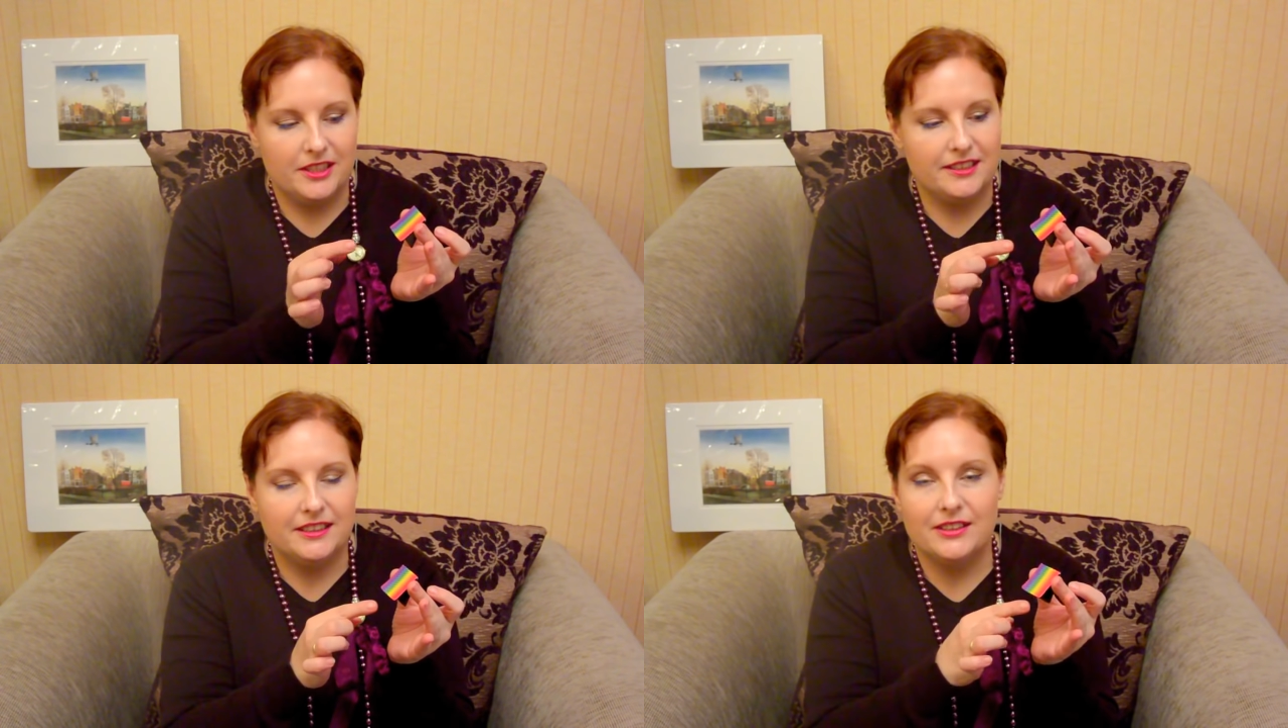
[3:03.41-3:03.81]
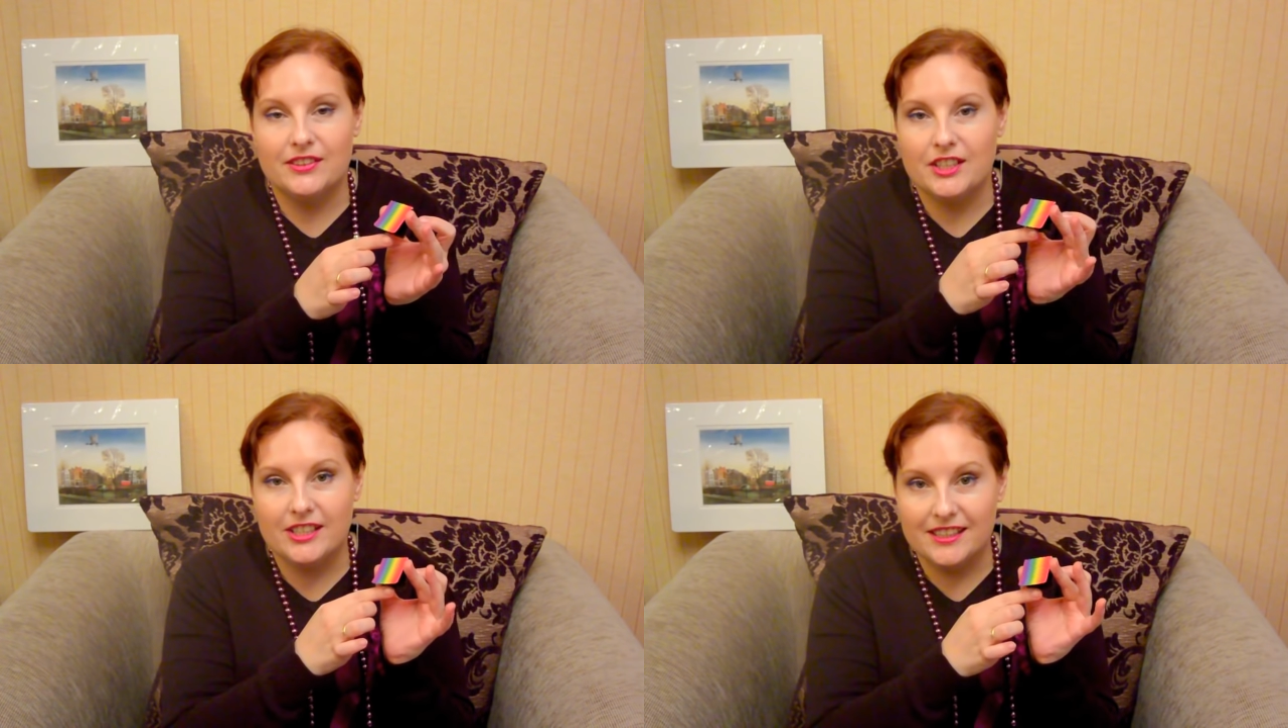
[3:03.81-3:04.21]
некоторые
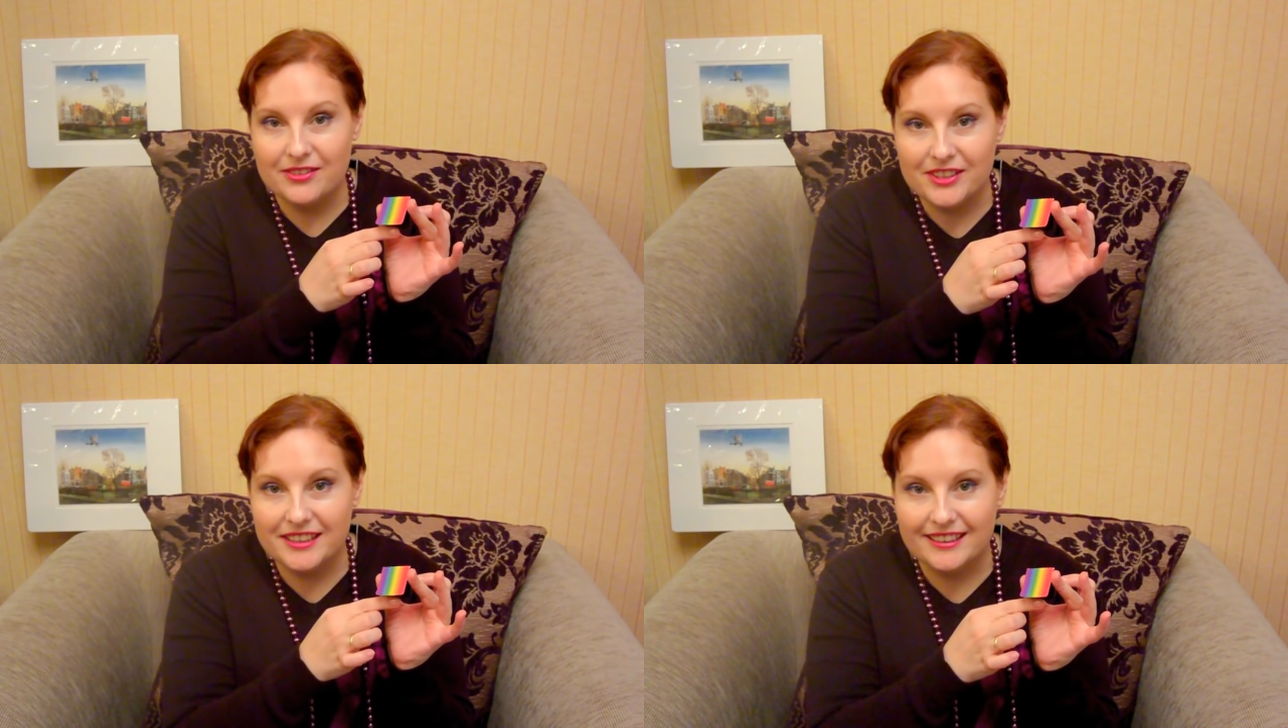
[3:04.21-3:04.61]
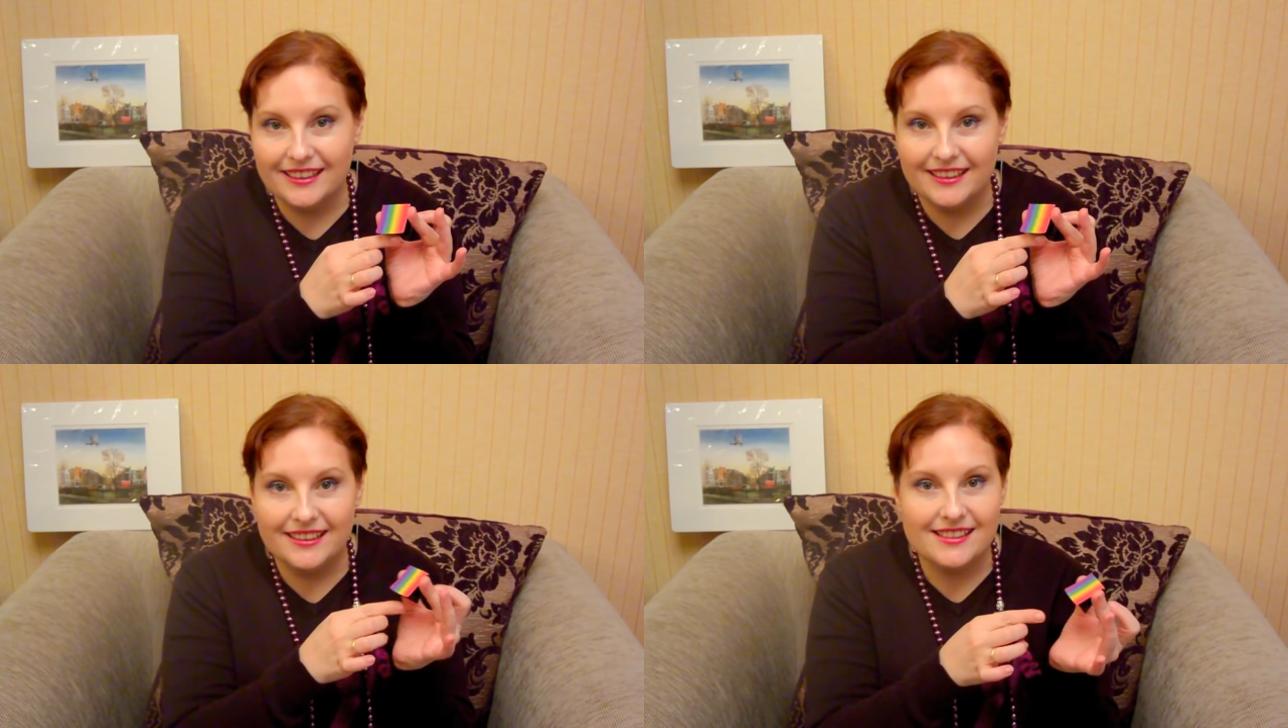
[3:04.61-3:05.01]
в ежедневник
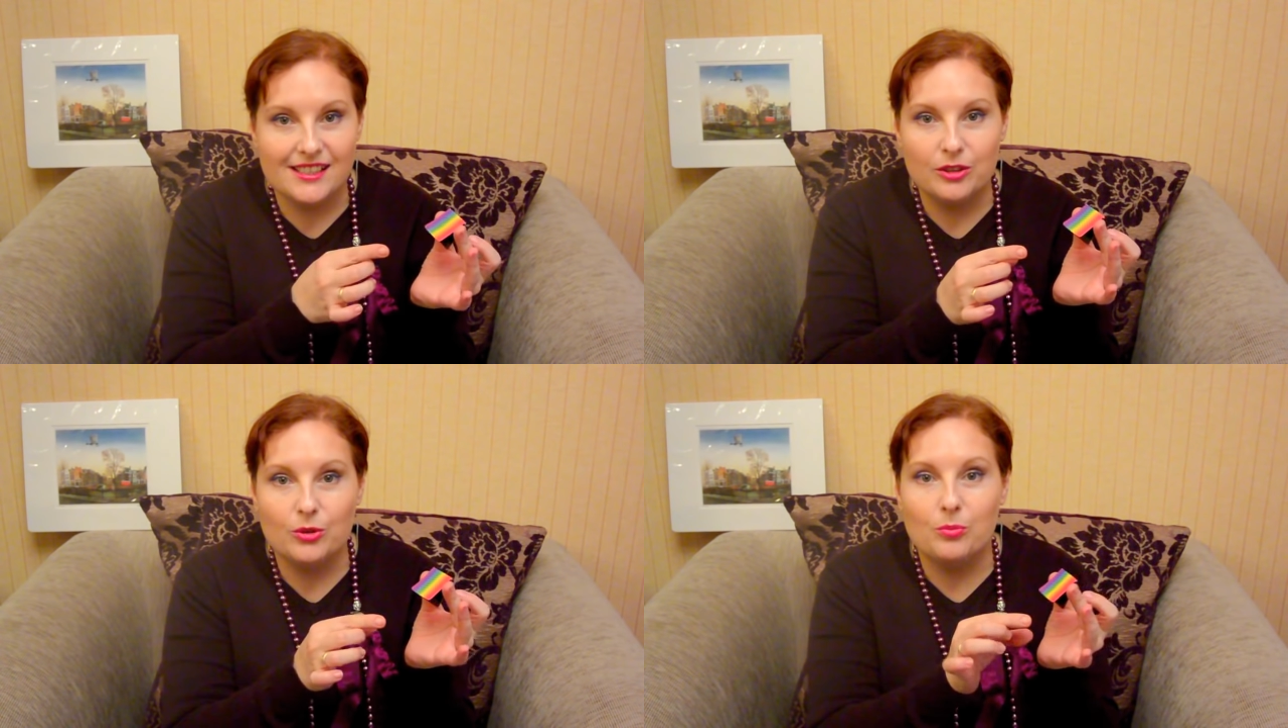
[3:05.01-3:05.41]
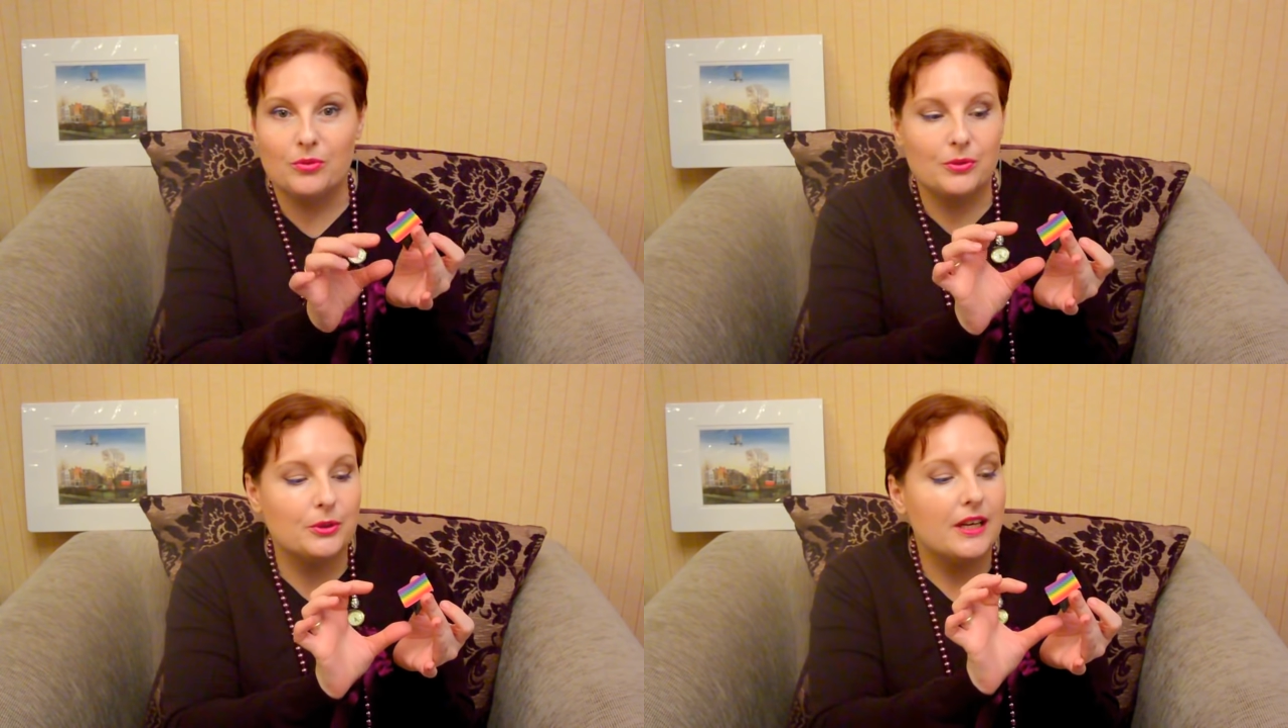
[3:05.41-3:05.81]
такие
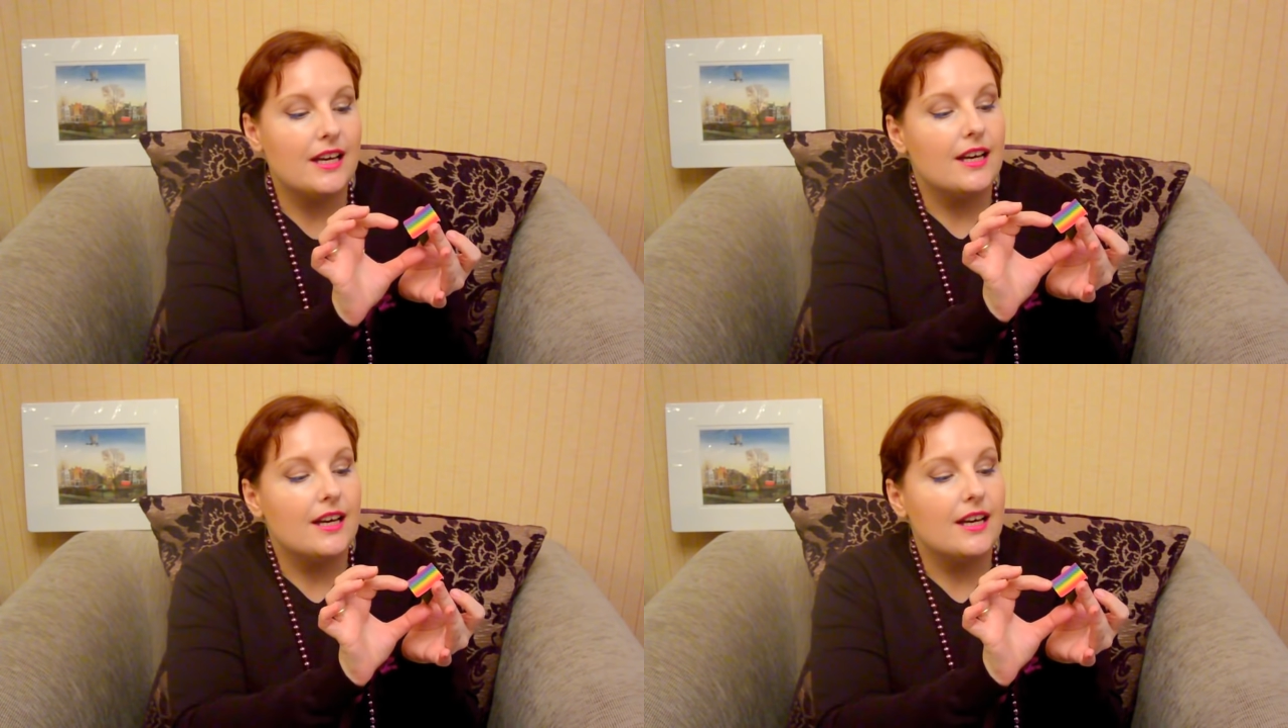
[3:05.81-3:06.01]
захлопывают,